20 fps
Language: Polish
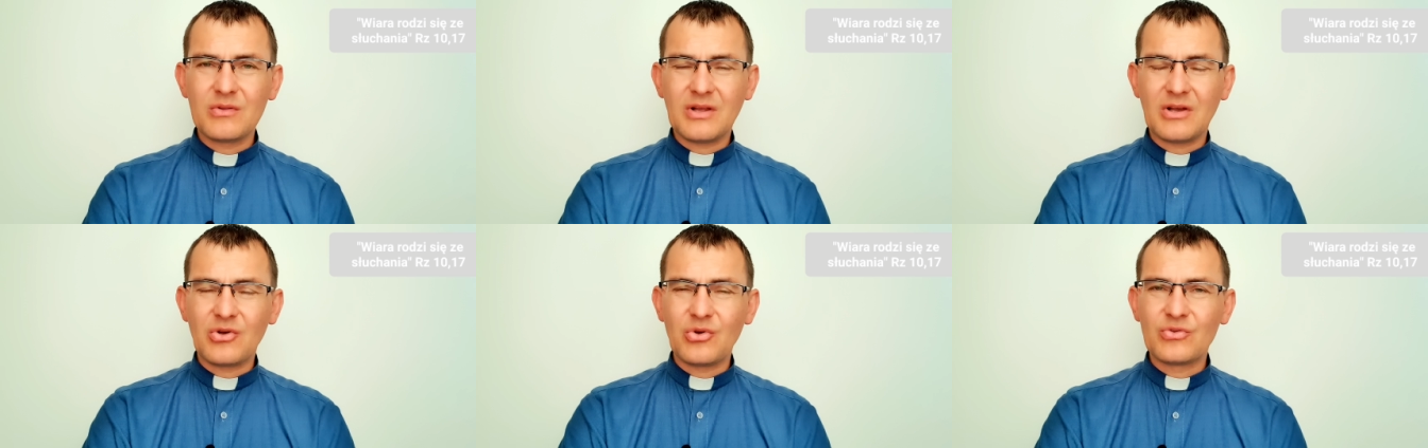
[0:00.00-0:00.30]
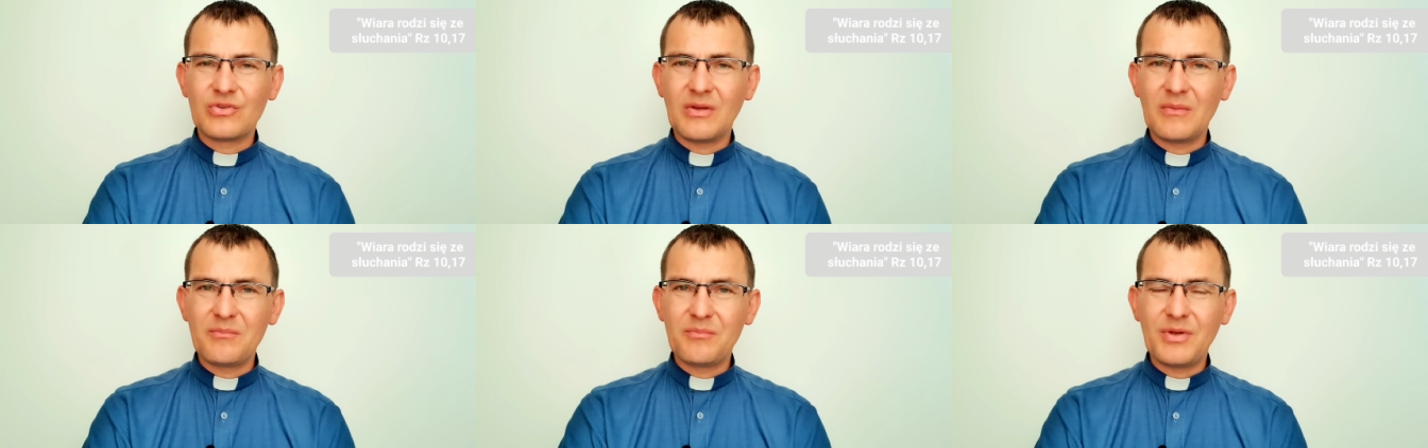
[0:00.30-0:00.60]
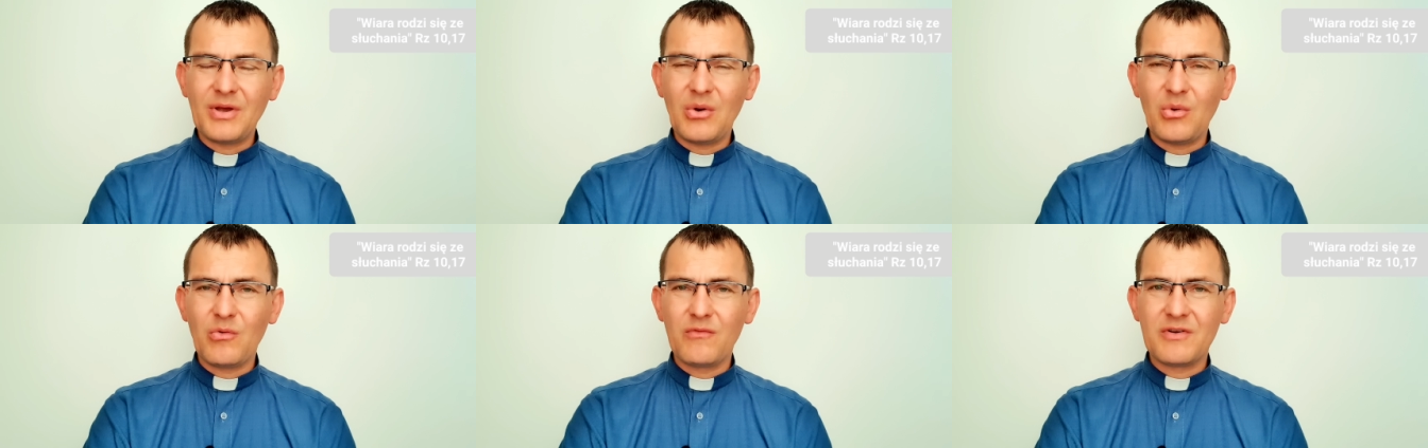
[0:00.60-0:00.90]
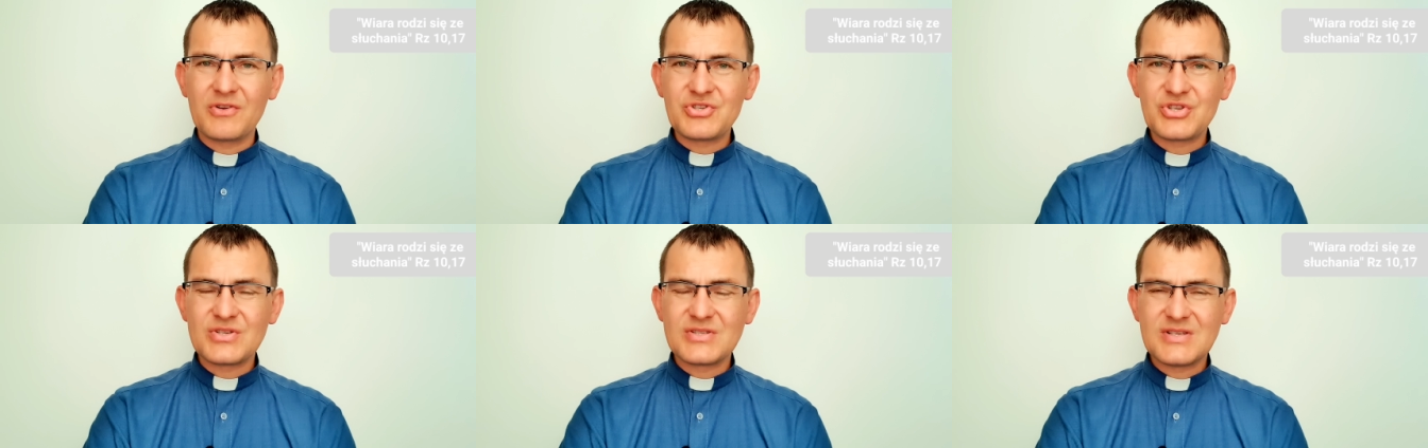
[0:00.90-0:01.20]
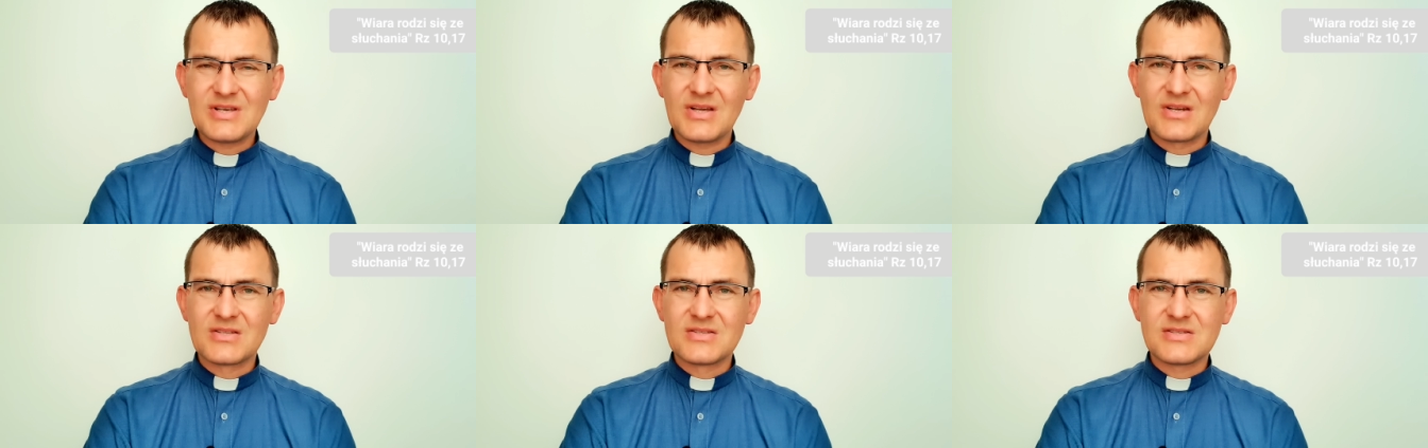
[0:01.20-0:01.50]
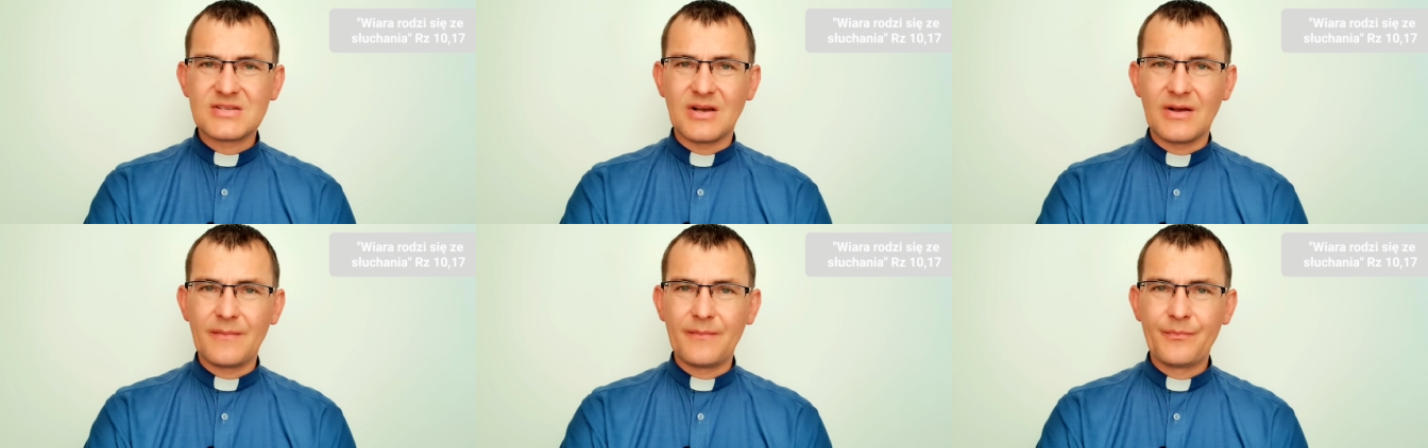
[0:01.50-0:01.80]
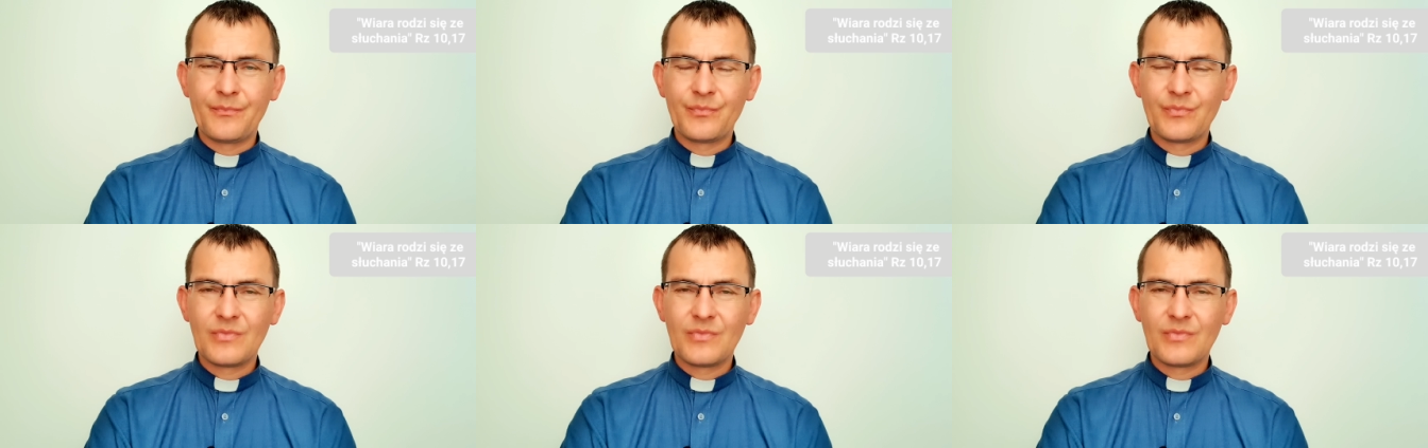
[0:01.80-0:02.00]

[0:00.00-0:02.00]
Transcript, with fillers: tak otępiało wasze serce?